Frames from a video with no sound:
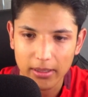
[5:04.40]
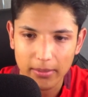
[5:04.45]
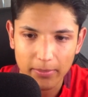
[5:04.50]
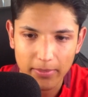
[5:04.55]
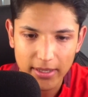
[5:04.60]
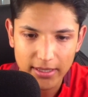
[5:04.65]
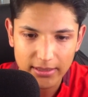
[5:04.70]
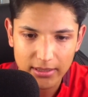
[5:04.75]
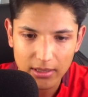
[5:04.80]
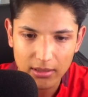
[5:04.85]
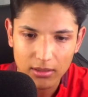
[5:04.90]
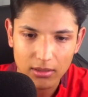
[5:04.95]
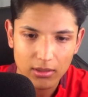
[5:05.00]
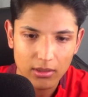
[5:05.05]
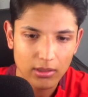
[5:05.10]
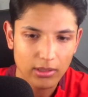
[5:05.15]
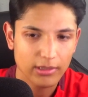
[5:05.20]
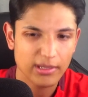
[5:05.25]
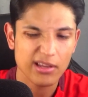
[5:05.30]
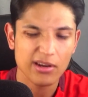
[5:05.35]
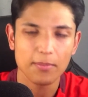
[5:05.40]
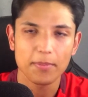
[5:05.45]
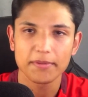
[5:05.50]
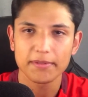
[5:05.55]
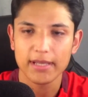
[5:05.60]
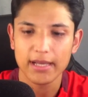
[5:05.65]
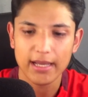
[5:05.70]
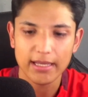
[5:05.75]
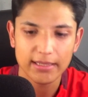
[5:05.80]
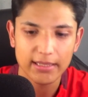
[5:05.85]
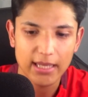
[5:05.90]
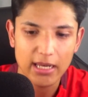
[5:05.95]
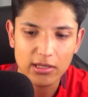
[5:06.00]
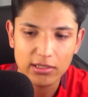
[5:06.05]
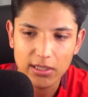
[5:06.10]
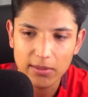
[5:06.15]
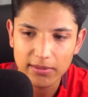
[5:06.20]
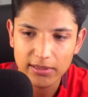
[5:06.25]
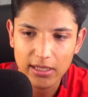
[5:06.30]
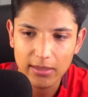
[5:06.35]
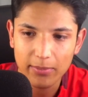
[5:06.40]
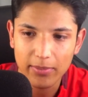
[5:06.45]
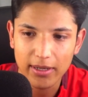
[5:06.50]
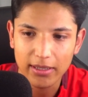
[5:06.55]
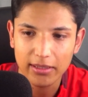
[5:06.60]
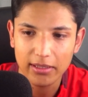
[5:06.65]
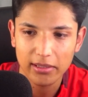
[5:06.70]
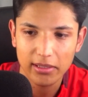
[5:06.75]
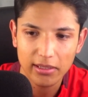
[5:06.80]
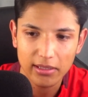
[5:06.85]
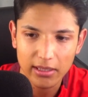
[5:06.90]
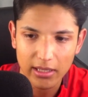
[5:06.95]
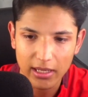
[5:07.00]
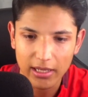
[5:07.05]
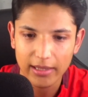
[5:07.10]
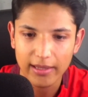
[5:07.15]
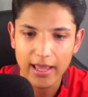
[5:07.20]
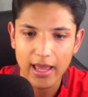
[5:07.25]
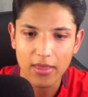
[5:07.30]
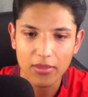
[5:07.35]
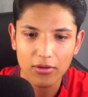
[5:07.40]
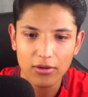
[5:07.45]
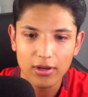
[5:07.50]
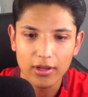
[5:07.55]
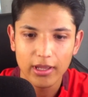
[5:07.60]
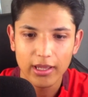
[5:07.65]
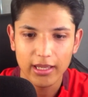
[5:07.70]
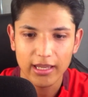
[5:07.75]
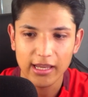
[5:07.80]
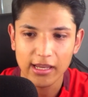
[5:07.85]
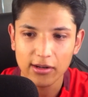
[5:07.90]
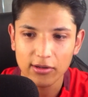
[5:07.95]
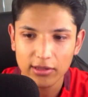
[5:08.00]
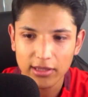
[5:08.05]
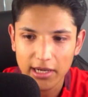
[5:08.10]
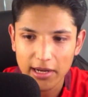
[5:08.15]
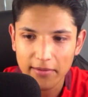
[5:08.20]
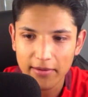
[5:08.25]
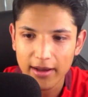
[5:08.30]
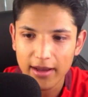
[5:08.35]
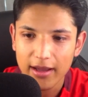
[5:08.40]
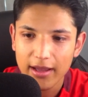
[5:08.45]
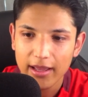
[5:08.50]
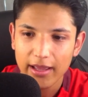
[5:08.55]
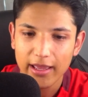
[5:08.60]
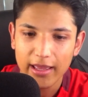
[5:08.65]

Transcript: qué pasa. Ya no pasaba casi nada. Nos a la parte del dado. Que lo tiraba